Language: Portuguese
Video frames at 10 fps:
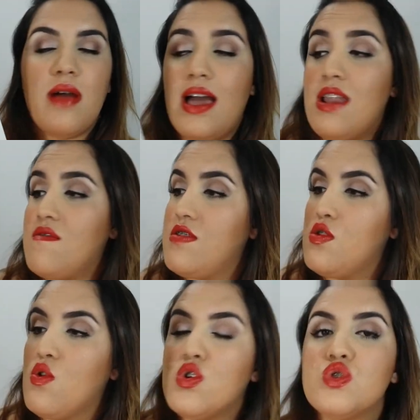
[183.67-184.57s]

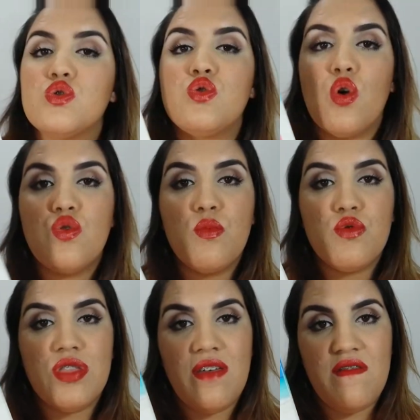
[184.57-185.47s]
maravilhoso, todo
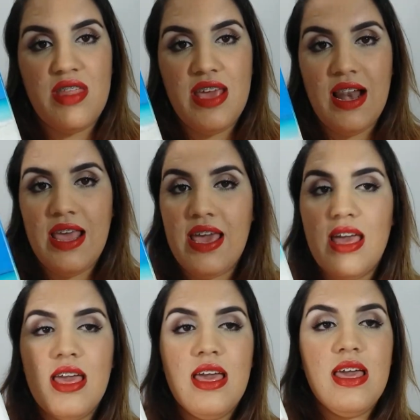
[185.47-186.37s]
mundo deveria ler